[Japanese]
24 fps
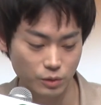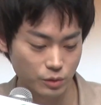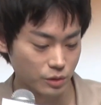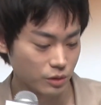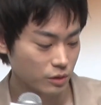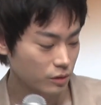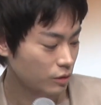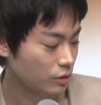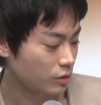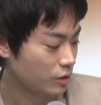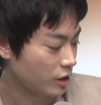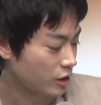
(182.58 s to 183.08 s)
か
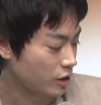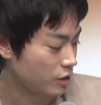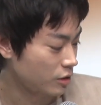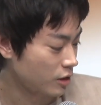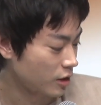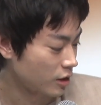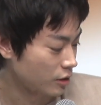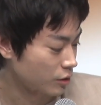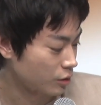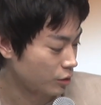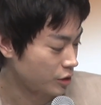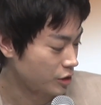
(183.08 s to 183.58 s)

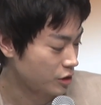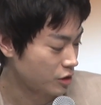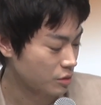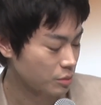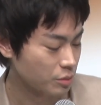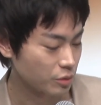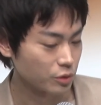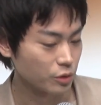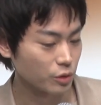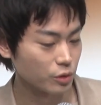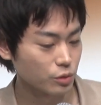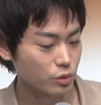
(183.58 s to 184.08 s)
レギュラーのいつ
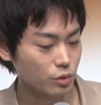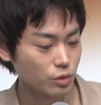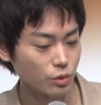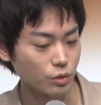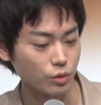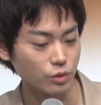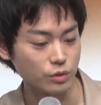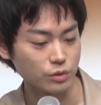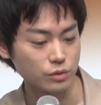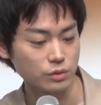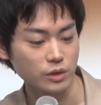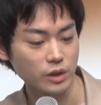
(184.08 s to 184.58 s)
もの
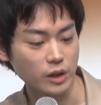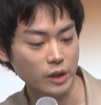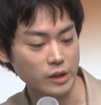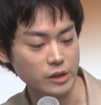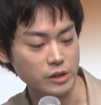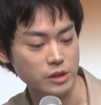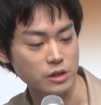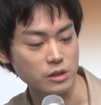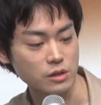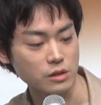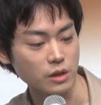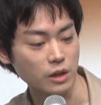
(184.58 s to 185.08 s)
と、なん
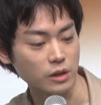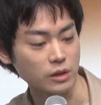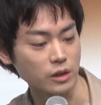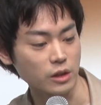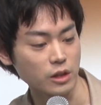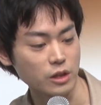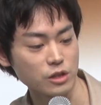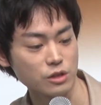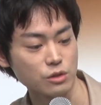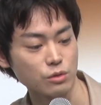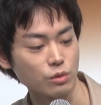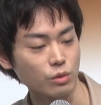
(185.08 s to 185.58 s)
か新
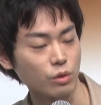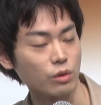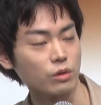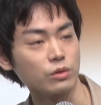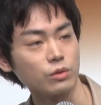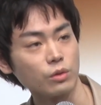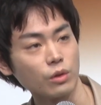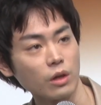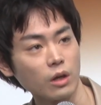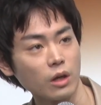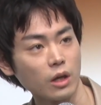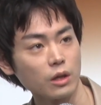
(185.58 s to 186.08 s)
新しいの
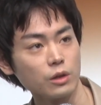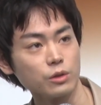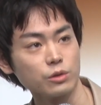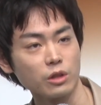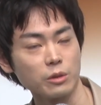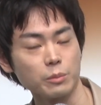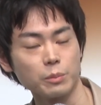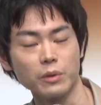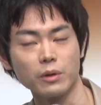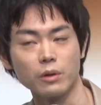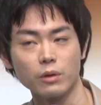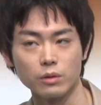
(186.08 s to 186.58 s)
とかがある
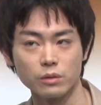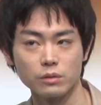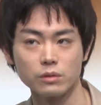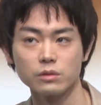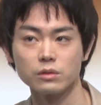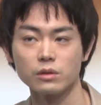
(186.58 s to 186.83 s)
とやっぱ